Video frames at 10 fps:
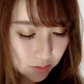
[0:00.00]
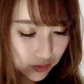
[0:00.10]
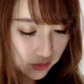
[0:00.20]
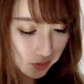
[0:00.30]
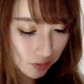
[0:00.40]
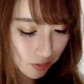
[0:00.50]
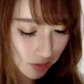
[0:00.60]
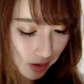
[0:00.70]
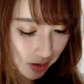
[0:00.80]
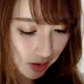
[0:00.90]
そうと
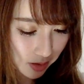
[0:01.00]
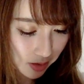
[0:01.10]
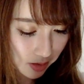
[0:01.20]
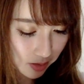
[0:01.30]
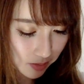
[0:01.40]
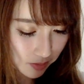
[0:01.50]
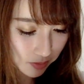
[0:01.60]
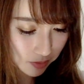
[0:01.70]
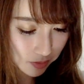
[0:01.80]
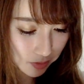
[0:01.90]
ね、
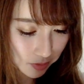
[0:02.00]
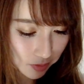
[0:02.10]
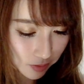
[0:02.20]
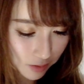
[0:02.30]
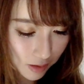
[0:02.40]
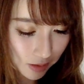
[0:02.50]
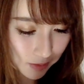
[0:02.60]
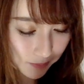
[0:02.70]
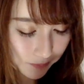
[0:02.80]
うーんとね。